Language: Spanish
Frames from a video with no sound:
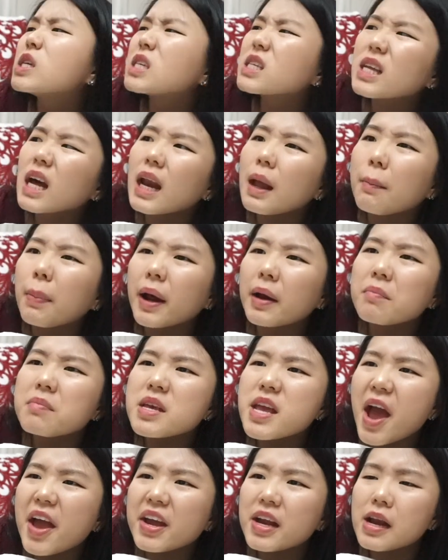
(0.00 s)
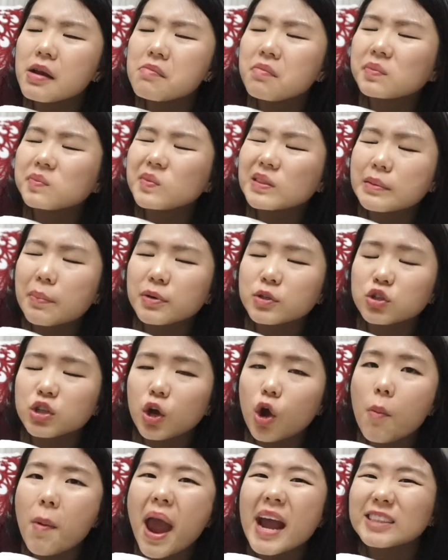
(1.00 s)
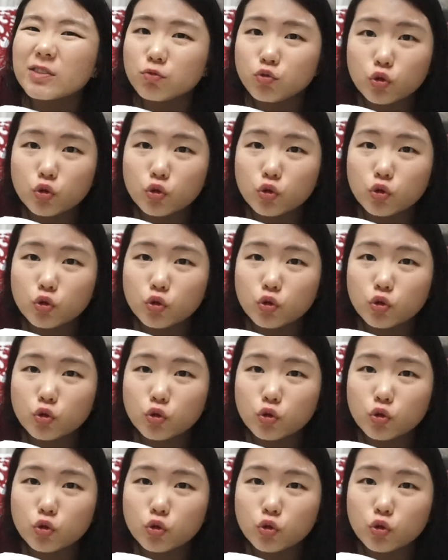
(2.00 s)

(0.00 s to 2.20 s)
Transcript: Está la par mía y la persona come.